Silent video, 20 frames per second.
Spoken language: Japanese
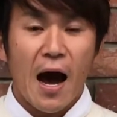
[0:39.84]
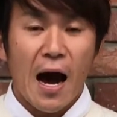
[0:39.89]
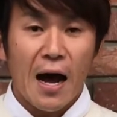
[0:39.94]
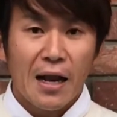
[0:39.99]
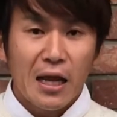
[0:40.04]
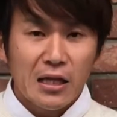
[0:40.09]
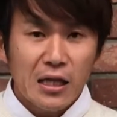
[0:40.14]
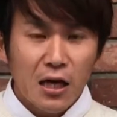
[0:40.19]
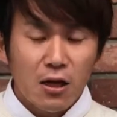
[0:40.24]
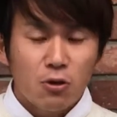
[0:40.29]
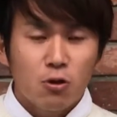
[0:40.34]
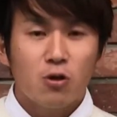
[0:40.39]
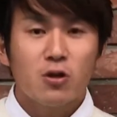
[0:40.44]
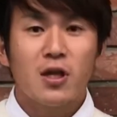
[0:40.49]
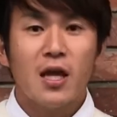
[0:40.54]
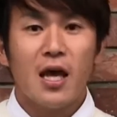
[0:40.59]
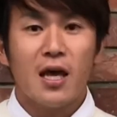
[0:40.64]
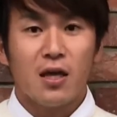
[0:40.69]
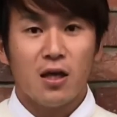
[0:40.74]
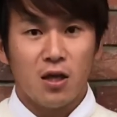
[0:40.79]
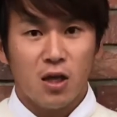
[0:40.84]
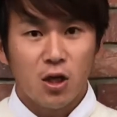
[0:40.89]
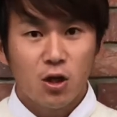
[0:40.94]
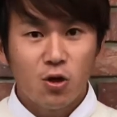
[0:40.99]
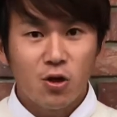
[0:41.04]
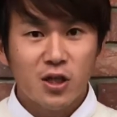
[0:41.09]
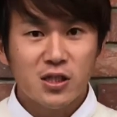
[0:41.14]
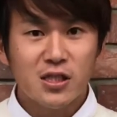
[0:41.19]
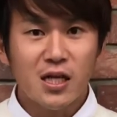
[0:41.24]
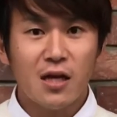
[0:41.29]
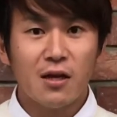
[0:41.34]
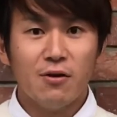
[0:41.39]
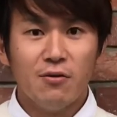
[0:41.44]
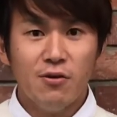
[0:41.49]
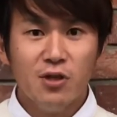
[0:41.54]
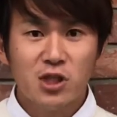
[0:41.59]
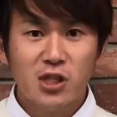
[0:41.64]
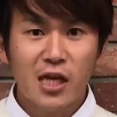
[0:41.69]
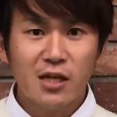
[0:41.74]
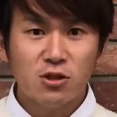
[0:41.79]
あなたにとってきっとですね
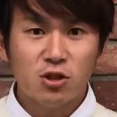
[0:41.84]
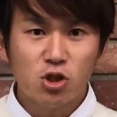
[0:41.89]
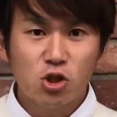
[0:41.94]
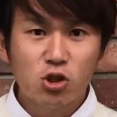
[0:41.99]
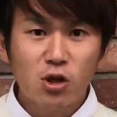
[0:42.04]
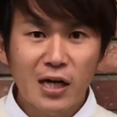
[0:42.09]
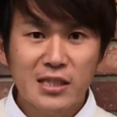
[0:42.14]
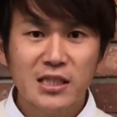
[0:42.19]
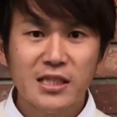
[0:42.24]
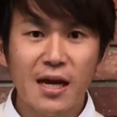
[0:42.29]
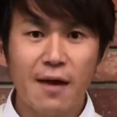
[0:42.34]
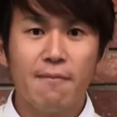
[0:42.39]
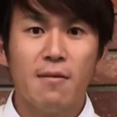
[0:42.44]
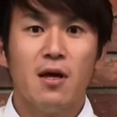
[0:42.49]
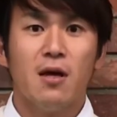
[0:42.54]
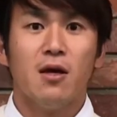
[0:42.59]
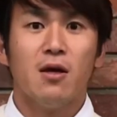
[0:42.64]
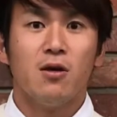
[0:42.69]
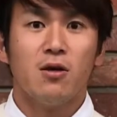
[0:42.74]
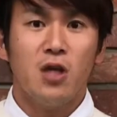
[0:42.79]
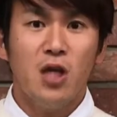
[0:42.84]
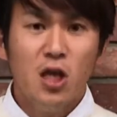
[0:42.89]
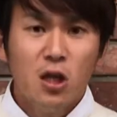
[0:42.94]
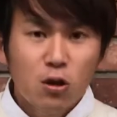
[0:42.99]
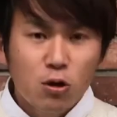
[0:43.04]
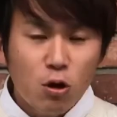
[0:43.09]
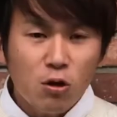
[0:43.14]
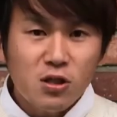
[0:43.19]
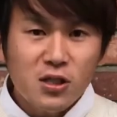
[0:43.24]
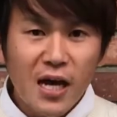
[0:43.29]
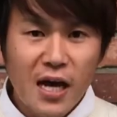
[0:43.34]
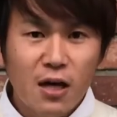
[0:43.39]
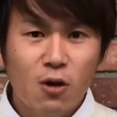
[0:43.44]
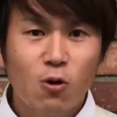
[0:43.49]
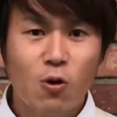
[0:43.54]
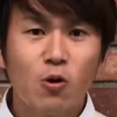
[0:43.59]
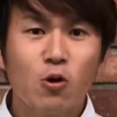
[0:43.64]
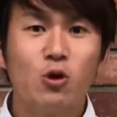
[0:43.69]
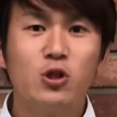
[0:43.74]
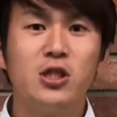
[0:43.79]
2018年きっと最
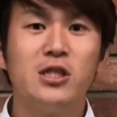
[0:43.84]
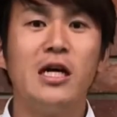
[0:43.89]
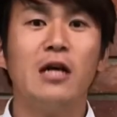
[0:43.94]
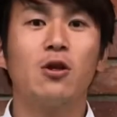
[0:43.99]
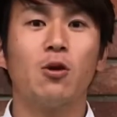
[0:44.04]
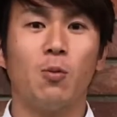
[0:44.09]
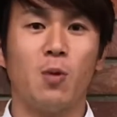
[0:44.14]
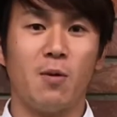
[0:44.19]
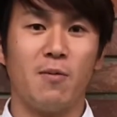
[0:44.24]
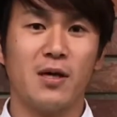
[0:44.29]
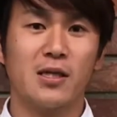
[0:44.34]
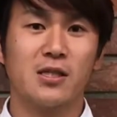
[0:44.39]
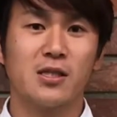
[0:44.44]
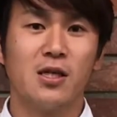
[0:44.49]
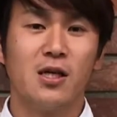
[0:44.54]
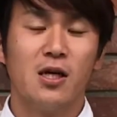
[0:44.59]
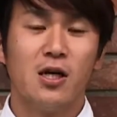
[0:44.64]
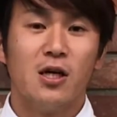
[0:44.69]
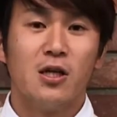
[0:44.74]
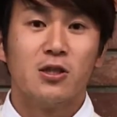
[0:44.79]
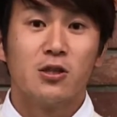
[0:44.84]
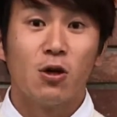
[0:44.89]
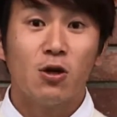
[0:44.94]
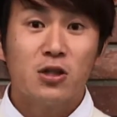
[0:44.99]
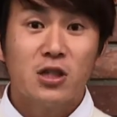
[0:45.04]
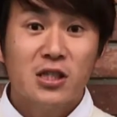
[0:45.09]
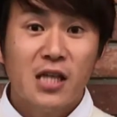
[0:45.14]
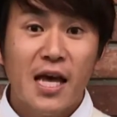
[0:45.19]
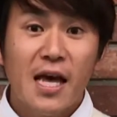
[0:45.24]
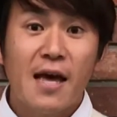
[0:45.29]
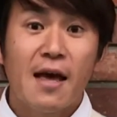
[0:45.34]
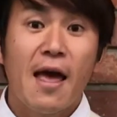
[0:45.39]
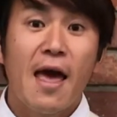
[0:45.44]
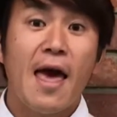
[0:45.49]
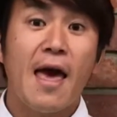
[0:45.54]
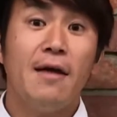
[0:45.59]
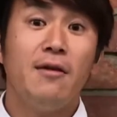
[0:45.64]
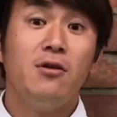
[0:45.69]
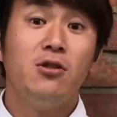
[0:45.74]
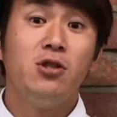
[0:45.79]
高の年になると思いますそして
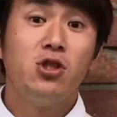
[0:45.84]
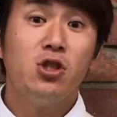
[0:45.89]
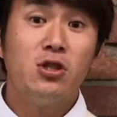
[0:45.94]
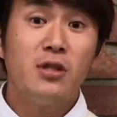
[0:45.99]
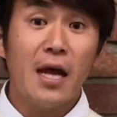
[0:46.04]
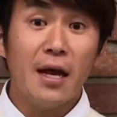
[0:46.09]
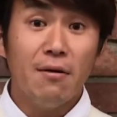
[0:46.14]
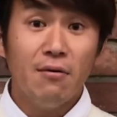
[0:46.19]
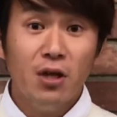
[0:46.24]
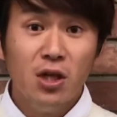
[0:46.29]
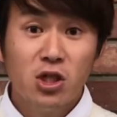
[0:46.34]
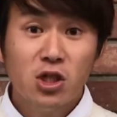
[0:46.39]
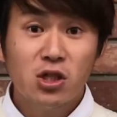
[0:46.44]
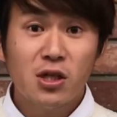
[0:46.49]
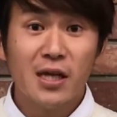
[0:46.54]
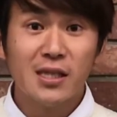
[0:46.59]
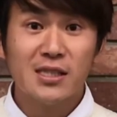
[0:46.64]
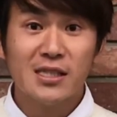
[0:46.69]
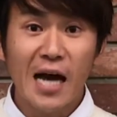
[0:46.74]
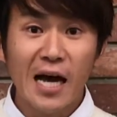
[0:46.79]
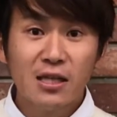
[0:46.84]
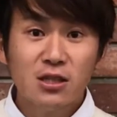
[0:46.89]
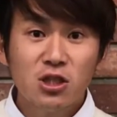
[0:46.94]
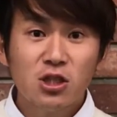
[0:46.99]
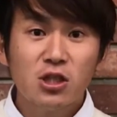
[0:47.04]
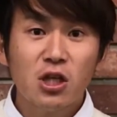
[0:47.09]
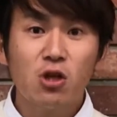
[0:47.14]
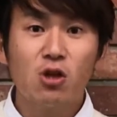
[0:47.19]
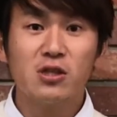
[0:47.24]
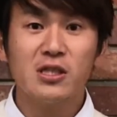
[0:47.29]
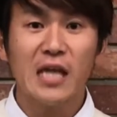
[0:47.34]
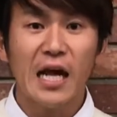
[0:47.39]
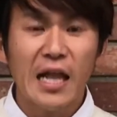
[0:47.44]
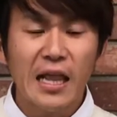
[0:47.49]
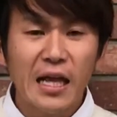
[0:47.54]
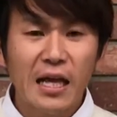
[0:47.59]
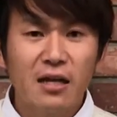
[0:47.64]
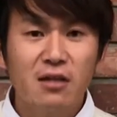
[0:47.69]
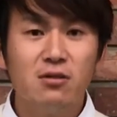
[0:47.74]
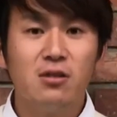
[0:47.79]
10年、20年、30年とさら
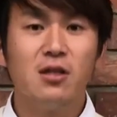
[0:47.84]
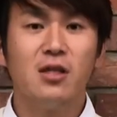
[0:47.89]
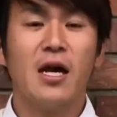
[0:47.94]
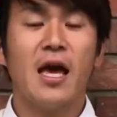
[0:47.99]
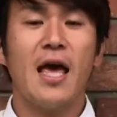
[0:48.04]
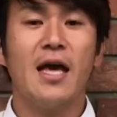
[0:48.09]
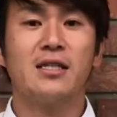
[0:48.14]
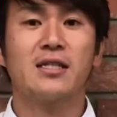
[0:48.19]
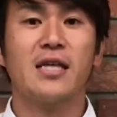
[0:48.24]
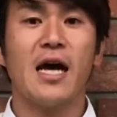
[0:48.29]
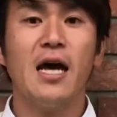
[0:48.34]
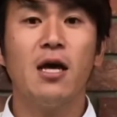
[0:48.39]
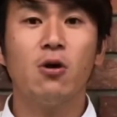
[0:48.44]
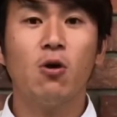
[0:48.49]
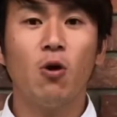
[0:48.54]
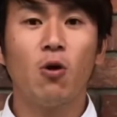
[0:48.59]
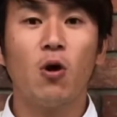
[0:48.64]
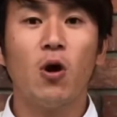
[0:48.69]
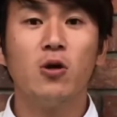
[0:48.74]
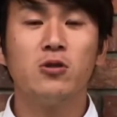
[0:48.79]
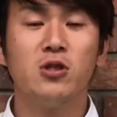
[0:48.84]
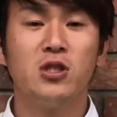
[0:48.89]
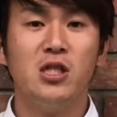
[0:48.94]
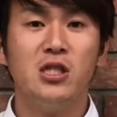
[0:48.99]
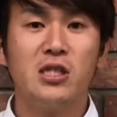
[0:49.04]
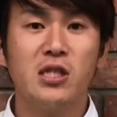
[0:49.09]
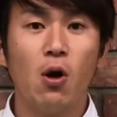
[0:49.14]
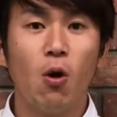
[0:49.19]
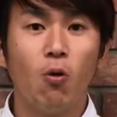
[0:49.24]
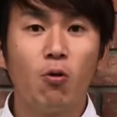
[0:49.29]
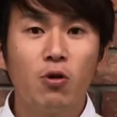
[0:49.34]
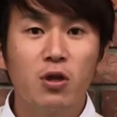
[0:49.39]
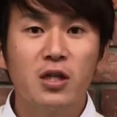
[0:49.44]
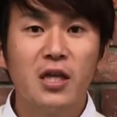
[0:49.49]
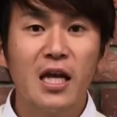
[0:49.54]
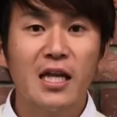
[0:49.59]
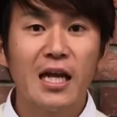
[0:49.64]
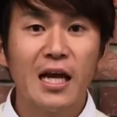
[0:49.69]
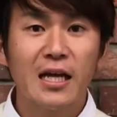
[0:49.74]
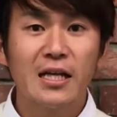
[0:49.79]
なる最高の人生を送っ
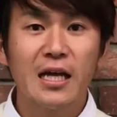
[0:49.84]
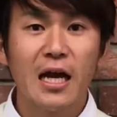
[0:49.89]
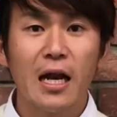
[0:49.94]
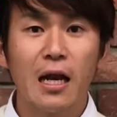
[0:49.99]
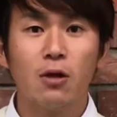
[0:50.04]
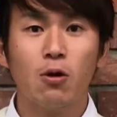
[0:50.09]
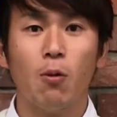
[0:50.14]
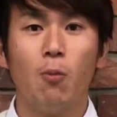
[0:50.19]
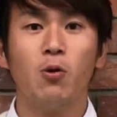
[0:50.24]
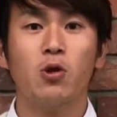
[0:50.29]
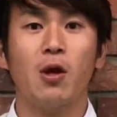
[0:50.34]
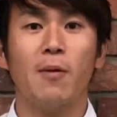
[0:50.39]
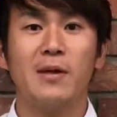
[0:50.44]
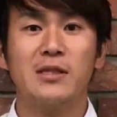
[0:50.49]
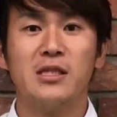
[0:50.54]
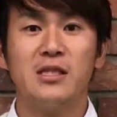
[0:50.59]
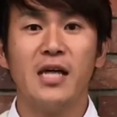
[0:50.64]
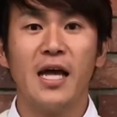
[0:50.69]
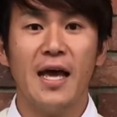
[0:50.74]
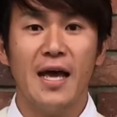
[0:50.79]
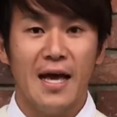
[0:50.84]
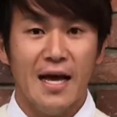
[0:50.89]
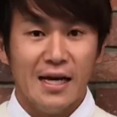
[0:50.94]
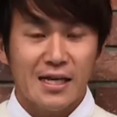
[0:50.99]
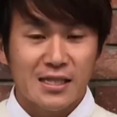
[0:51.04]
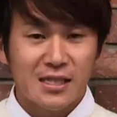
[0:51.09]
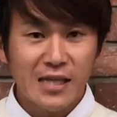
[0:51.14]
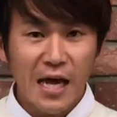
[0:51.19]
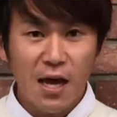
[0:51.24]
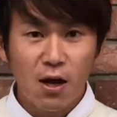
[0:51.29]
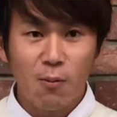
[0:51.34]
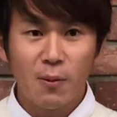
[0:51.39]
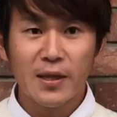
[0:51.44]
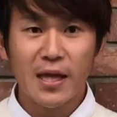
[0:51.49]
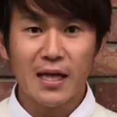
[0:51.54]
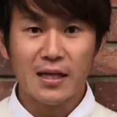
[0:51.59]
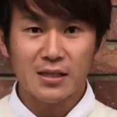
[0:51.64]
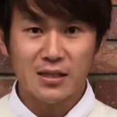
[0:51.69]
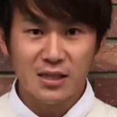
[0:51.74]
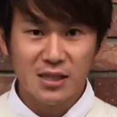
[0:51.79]
ていただきたいなと思ってますので最後ま
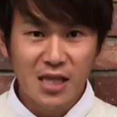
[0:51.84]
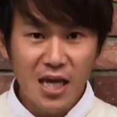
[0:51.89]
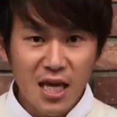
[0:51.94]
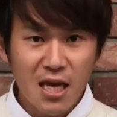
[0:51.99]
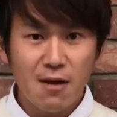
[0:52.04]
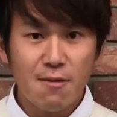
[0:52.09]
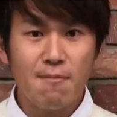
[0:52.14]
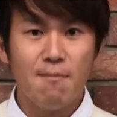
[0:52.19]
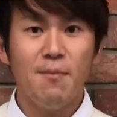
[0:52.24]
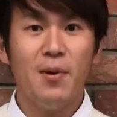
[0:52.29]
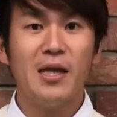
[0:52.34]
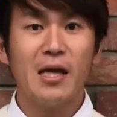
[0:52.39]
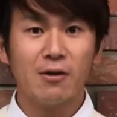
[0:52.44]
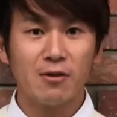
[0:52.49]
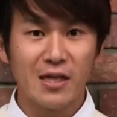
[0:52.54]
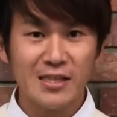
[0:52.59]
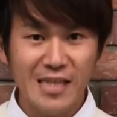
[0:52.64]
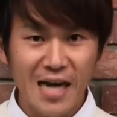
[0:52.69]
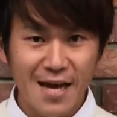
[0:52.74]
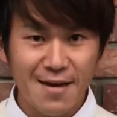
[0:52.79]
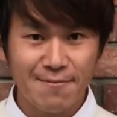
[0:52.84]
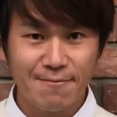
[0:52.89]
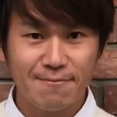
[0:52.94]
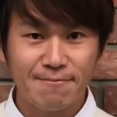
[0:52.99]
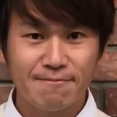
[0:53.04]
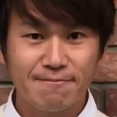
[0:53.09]
でぜひ見てください